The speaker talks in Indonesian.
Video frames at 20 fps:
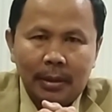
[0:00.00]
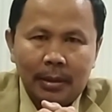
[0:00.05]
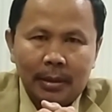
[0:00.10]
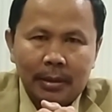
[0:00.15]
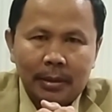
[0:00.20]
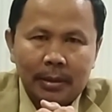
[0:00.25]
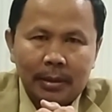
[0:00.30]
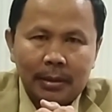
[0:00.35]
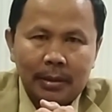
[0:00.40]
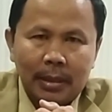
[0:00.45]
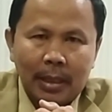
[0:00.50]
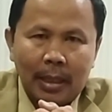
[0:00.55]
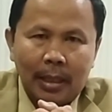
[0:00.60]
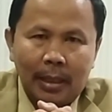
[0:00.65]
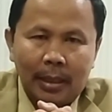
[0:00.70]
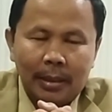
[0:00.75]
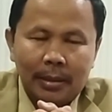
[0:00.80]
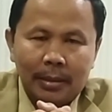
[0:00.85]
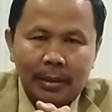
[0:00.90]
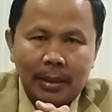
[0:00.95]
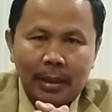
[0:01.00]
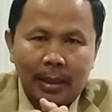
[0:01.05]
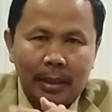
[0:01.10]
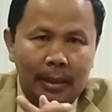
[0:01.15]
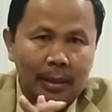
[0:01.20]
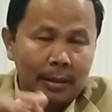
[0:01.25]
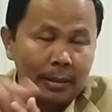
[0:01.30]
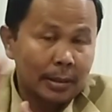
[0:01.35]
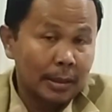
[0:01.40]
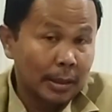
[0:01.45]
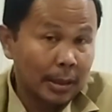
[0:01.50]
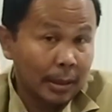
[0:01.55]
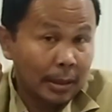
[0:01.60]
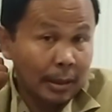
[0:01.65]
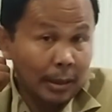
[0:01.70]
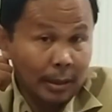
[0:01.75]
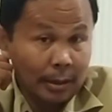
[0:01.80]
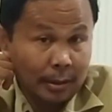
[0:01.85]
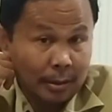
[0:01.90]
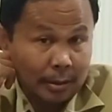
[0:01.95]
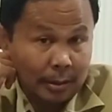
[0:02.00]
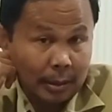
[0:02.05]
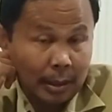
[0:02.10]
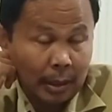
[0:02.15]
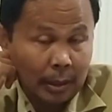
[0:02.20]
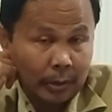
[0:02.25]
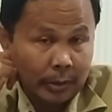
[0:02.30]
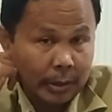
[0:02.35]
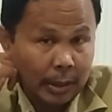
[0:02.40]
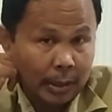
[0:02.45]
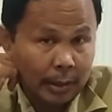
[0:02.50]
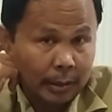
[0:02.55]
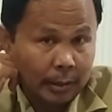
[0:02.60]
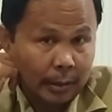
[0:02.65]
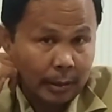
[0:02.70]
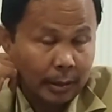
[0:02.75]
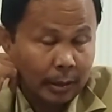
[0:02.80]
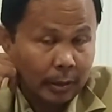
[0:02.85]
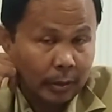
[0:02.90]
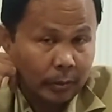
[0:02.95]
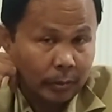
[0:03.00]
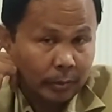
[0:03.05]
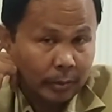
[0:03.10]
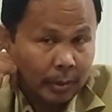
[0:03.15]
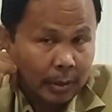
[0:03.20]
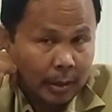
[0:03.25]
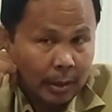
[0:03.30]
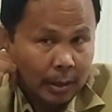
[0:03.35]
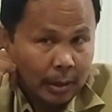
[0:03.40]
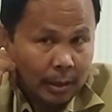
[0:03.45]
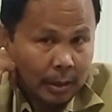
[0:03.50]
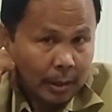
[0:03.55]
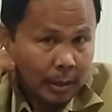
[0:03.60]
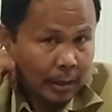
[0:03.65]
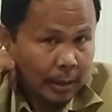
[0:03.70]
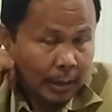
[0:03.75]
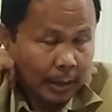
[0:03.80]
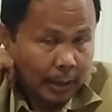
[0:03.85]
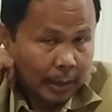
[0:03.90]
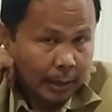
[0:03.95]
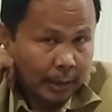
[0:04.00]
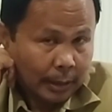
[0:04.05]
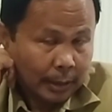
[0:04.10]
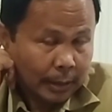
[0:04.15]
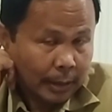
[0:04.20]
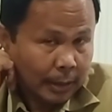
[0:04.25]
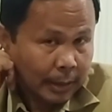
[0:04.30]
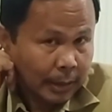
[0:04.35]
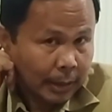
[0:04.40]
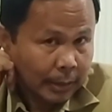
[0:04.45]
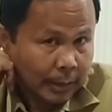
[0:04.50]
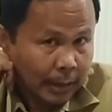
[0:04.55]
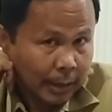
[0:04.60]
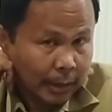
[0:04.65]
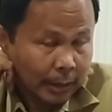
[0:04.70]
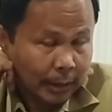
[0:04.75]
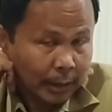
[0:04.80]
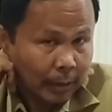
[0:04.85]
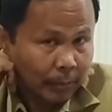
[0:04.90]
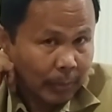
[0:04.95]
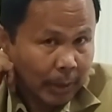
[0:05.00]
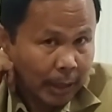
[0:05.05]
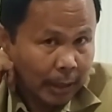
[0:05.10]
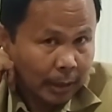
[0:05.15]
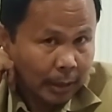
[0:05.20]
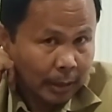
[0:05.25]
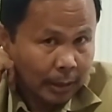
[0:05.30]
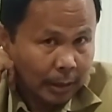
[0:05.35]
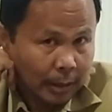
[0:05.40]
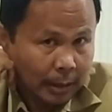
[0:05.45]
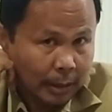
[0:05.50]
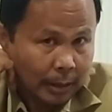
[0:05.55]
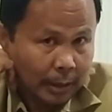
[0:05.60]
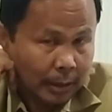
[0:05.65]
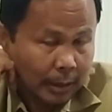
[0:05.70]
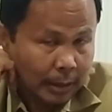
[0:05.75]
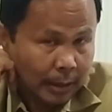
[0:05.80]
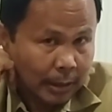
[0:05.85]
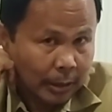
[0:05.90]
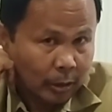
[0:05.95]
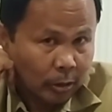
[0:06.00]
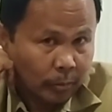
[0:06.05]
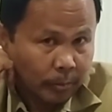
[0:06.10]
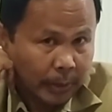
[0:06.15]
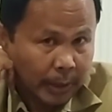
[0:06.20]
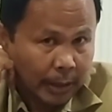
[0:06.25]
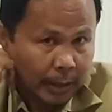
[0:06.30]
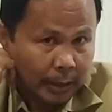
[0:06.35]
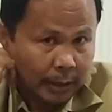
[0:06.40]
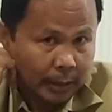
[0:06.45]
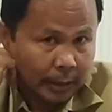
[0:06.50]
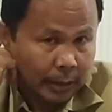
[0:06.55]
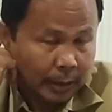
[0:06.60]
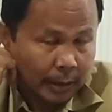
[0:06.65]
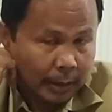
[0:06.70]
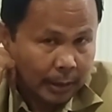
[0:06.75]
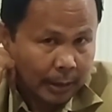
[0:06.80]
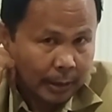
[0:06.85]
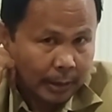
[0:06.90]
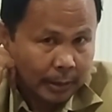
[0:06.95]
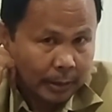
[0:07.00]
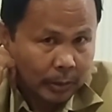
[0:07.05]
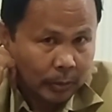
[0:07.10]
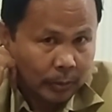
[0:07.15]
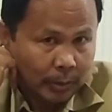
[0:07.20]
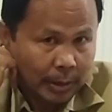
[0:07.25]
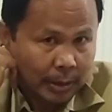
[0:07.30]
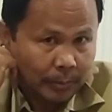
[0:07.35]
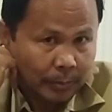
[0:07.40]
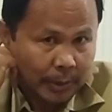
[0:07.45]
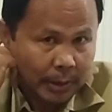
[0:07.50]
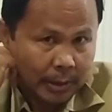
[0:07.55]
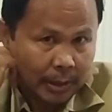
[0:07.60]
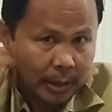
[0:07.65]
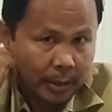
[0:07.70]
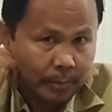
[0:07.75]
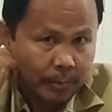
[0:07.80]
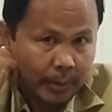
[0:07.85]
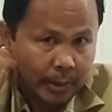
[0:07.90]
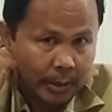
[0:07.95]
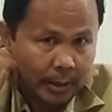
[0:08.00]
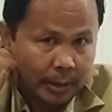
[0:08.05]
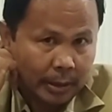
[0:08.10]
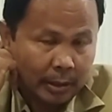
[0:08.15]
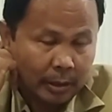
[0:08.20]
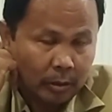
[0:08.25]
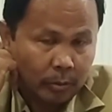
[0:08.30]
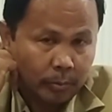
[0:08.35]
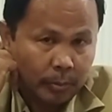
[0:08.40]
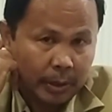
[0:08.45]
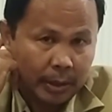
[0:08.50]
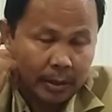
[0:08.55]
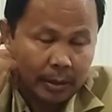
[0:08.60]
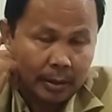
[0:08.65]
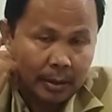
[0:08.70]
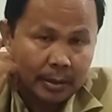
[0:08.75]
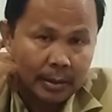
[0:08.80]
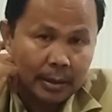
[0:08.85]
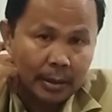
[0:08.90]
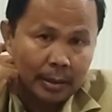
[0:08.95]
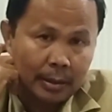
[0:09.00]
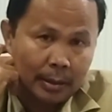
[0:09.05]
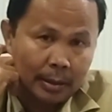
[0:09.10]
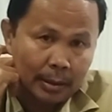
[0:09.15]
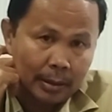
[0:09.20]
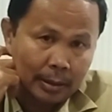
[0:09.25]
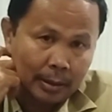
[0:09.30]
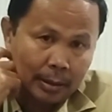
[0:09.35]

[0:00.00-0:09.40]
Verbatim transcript: sangat-sangat sedikit kalau santri itu. Nah, ketika santri mandiri itu paling tidak sudah bisa menghidupi diri sendiri.